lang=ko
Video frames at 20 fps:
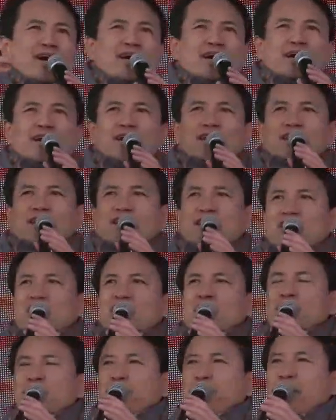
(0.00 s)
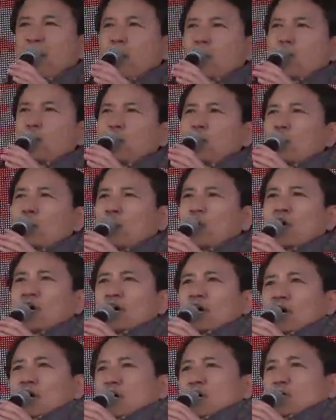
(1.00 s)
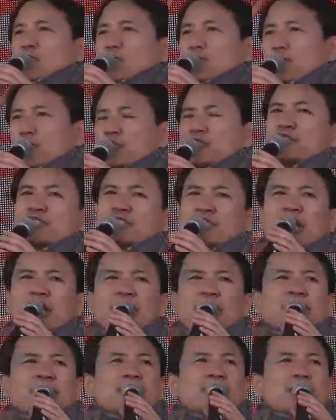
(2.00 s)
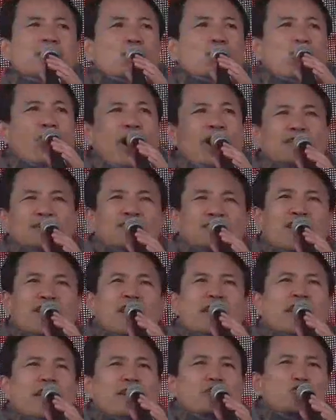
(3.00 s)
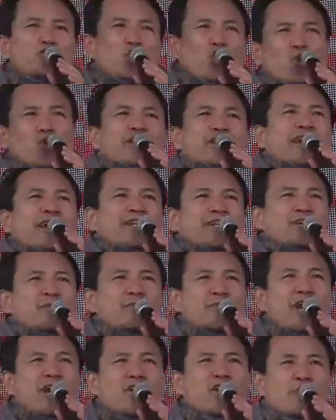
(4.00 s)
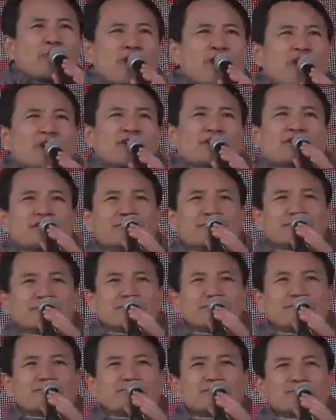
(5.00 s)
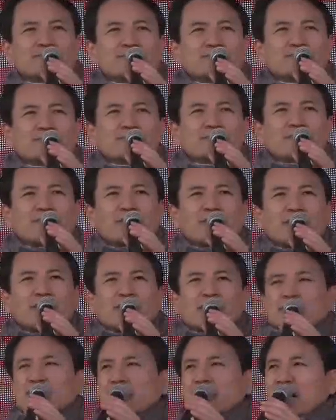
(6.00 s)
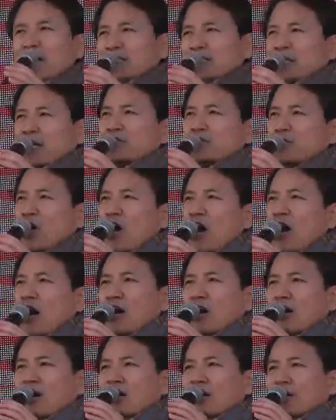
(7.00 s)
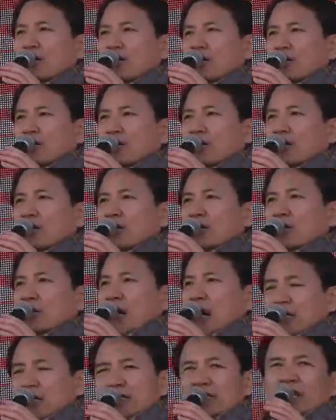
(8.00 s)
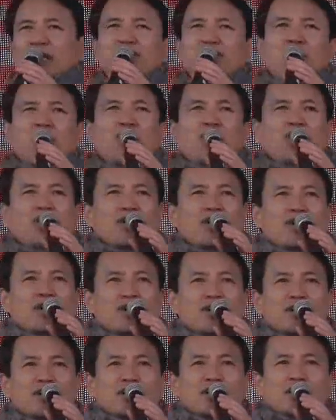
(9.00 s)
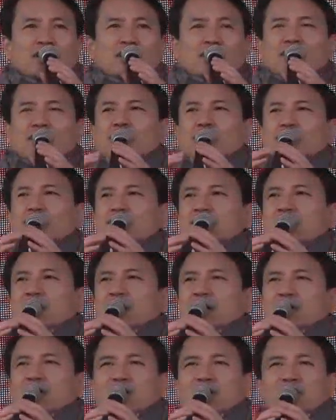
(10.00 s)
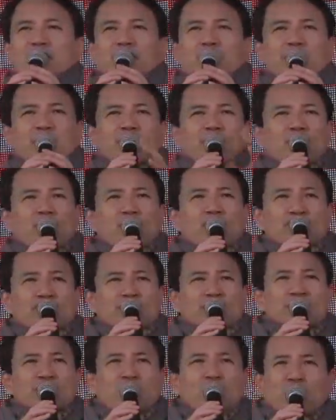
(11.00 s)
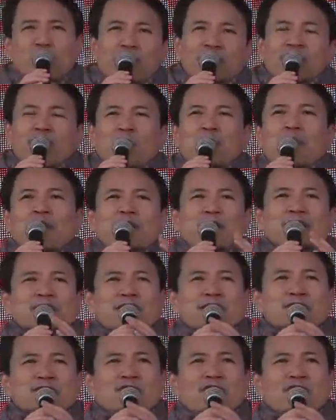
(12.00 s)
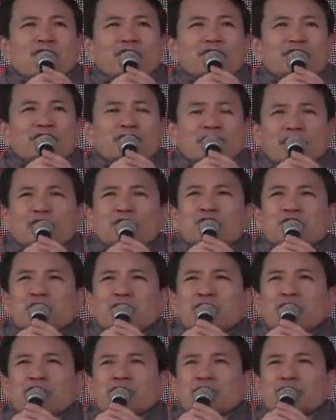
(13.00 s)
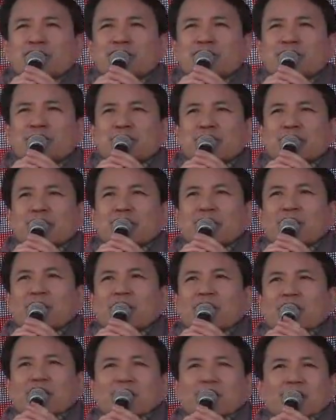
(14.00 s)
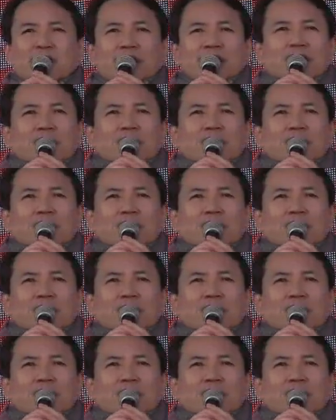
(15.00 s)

여사 그 배우 문재인을 확실하게 조사해야 됩니다 여러분 이제 아시겠죠? 아시겠죠? 제가 이것 때문에 엊그제 청와대 앞에까지 가서 1인 시위까지 했습니다